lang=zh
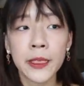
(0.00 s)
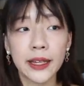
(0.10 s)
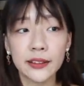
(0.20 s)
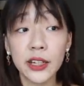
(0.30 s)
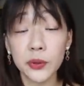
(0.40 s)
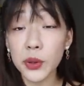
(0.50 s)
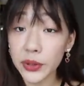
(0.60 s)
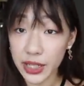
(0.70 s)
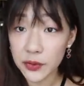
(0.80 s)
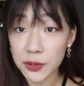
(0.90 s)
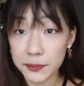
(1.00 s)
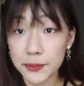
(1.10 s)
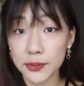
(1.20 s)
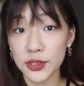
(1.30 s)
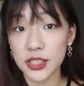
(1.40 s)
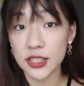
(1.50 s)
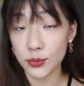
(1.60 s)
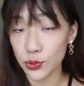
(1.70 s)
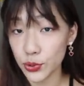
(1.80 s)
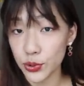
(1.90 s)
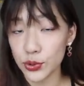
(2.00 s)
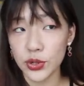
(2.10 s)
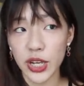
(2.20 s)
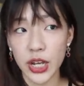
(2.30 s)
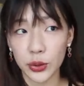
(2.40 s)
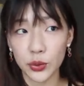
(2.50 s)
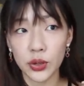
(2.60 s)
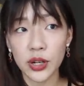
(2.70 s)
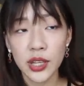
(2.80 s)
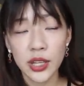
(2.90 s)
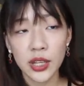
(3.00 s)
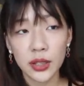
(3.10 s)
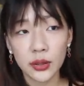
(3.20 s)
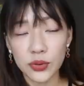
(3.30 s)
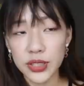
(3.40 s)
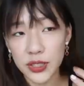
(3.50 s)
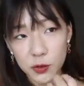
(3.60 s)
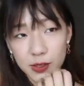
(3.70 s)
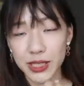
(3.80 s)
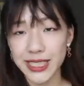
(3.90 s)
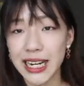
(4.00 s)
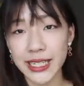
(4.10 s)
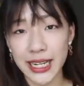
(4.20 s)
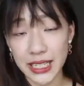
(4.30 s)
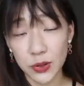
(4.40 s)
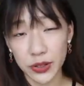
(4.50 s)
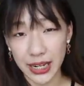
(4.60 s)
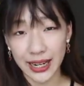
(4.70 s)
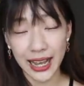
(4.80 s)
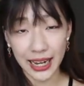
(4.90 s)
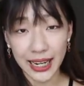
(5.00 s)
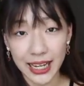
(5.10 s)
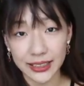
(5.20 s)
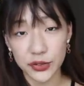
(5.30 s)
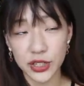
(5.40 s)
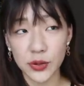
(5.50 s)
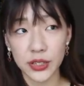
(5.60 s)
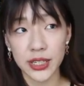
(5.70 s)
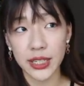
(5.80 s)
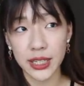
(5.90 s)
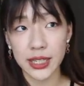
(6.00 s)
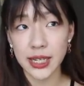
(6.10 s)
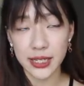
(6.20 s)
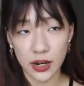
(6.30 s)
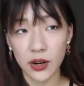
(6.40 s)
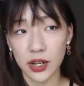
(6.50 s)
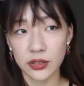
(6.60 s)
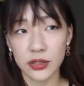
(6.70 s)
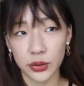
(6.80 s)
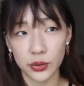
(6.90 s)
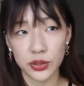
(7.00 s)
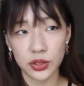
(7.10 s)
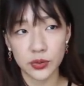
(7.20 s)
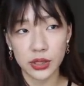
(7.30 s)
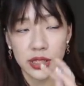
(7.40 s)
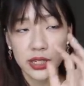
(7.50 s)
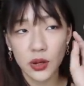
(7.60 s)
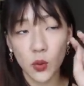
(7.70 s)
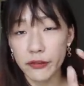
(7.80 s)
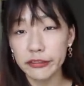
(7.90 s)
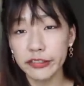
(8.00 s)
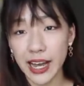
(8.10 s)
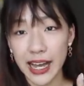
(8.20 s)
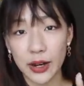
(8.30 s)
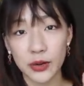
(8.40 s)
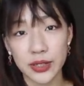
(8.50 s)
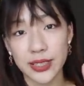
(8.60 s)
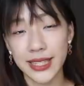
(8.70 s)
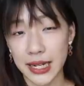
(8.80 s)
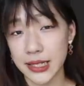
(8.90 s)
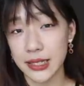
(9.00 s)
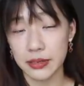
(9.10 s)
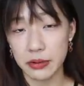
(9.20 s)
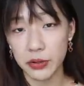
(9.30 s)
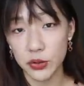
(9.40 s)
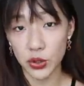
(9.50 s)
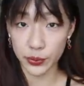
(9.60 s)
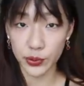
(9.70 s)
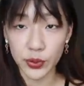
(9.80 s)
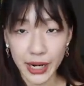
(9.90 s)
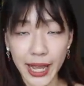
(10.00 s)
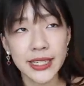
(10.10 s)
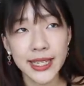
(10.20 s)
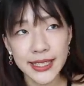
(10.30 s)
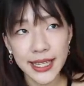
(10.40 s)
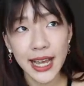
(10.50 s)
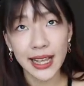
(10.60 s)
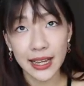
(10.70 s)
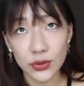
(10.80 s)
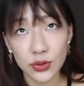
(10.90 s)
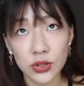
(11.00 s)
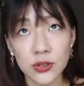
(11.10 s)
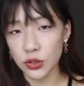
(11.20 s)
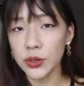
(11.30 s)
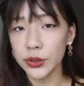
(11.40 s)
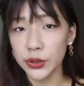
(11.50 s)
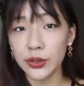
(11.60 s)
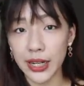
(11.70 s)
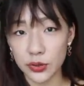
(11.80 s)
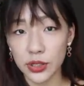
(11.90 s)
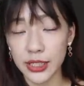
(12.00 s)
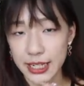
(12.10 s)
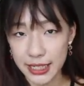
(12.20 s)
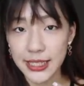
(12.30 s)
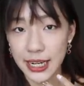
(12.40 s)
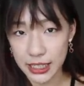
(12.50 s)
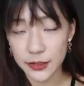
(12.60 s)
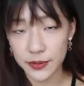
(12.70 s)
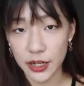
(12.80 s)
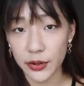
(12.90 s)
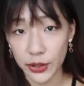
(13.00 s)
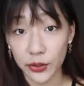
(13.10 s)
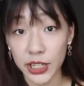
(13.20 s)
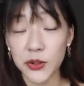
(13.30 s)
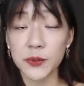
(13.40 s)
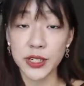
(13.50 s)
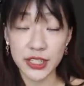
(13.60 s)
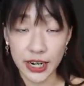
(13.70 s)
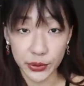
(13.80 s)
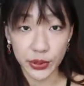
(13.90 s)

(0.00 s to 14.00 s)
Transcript: 那当然，因为我的英文并不是母语，所以很多 东西我讲起来是有点卡卡的，就像我跟伊言在讲话的时候，很多时候我文法或者是单字什么会转不过来。现在来说，中文对我来说可能现在还是比较流利，因为比较常